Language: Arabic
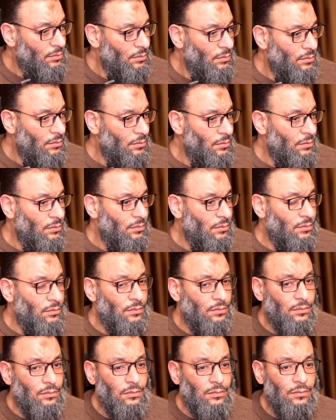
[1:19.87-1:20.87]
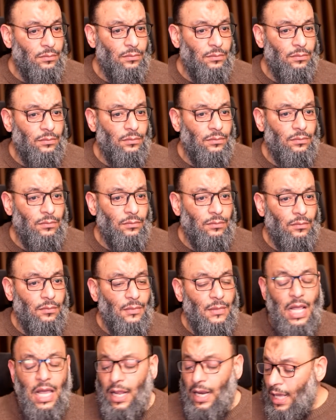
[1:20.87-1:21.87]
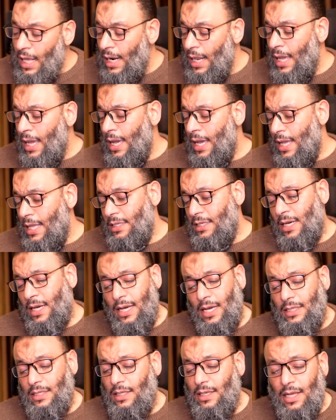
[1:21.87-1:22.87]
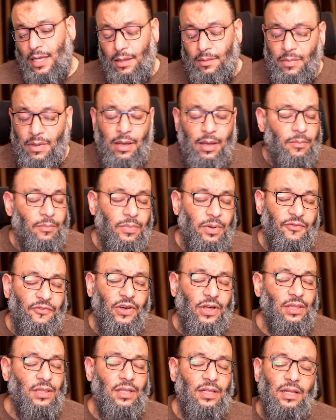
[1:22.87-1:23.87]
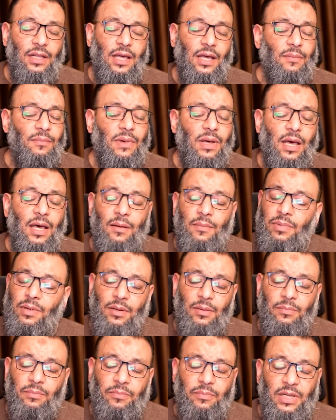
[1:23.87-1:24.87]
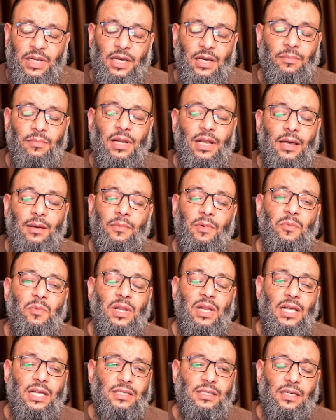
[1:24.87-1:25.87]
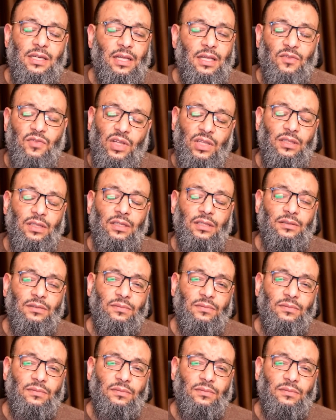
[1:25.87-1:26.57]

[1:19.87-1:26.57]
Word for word: اذا سؤال ما عجبك لا لا لا عادي عادي لا ما بفضل الله ما بنحمل هم من الاسئله تفضل